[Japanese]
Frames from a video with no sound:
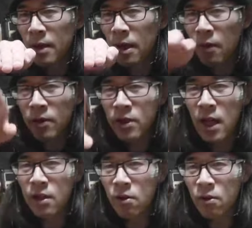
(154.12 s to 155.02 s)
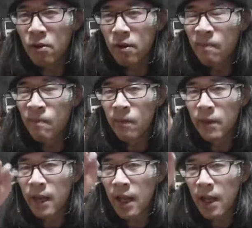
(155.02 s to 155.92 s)
エフェクターの
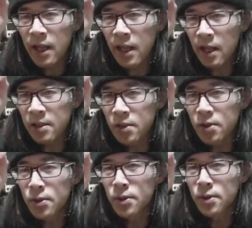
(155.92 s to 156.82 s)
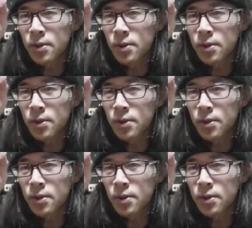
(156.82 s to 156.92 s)
電源電圧、